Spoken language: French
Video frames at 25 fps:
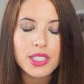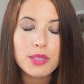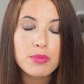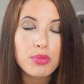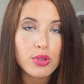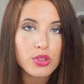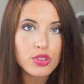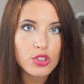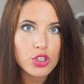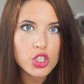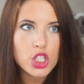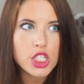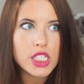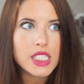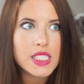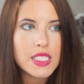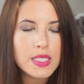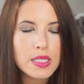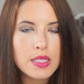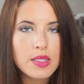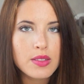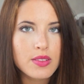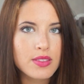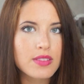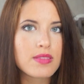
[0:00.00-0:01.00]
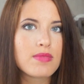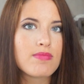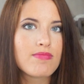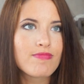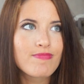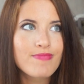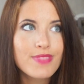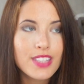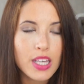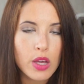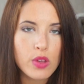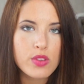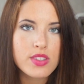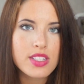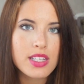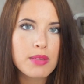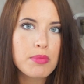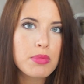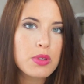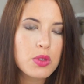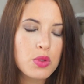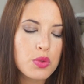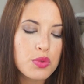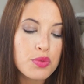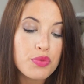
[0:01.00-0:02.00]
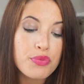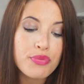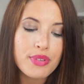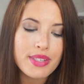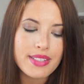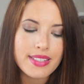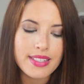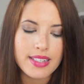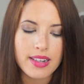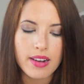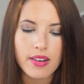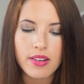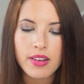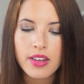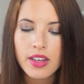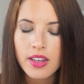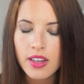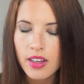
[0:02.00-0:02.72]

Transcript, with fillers: Et pourtant j'ai laissé 45 minutes facile.